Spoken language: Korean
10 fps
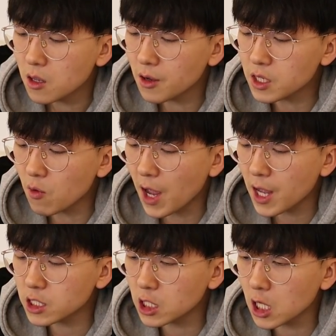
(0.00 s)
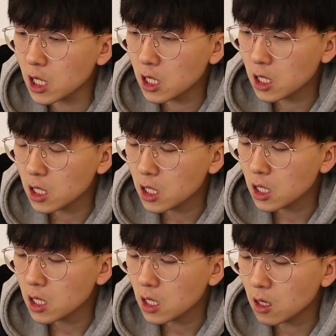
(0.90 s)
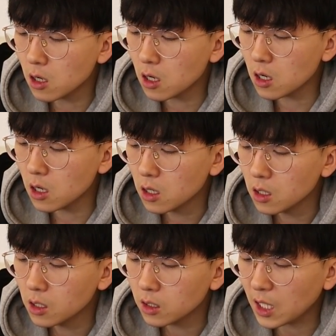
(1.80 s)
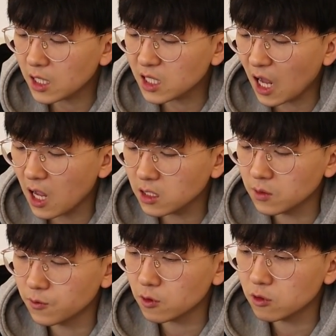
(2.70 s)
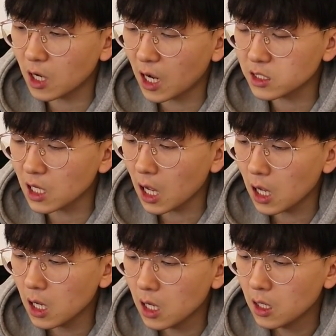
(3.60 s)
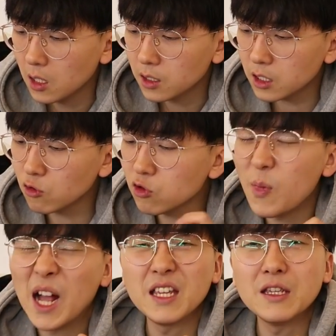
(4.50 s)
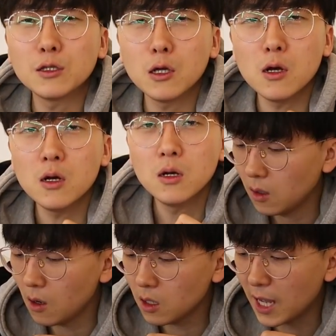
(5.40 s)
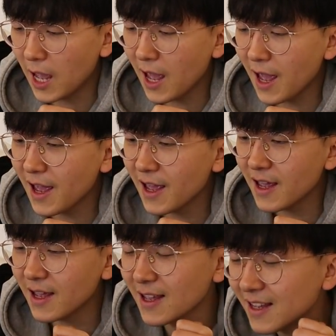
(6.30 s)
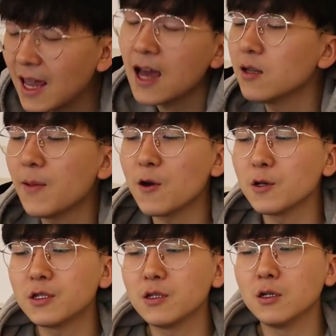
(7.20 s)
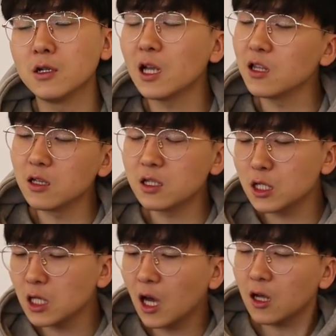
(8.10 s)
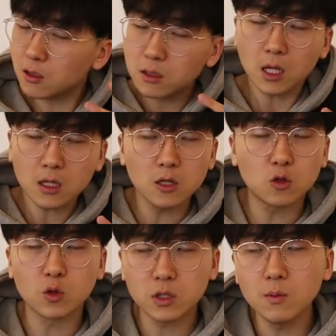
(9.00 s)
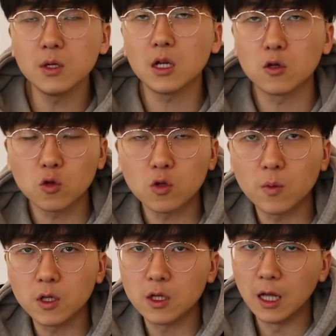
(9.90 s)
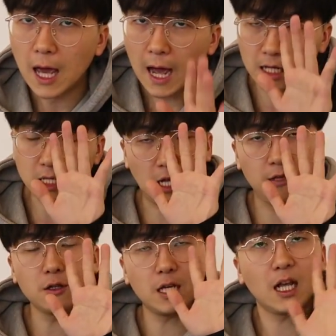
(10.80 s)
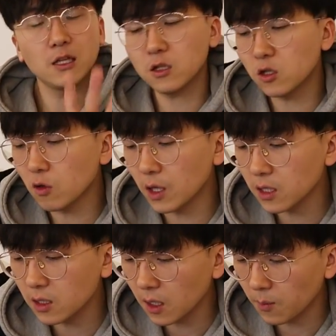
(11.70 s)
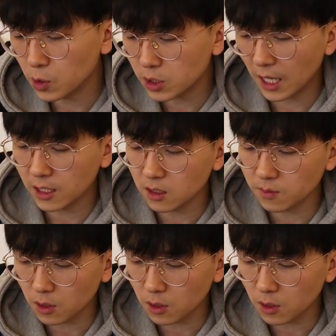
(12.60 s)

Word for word: 형한테 와야지. 어, 따뜻한 집으로 들어가자. 친구들 많이 있어 오케이 캐르베로스 일단은 시작 스타트 좋습니다 이 정도면은 아직 다섯 개 다 쓰지도 않았는데 벌써 A등급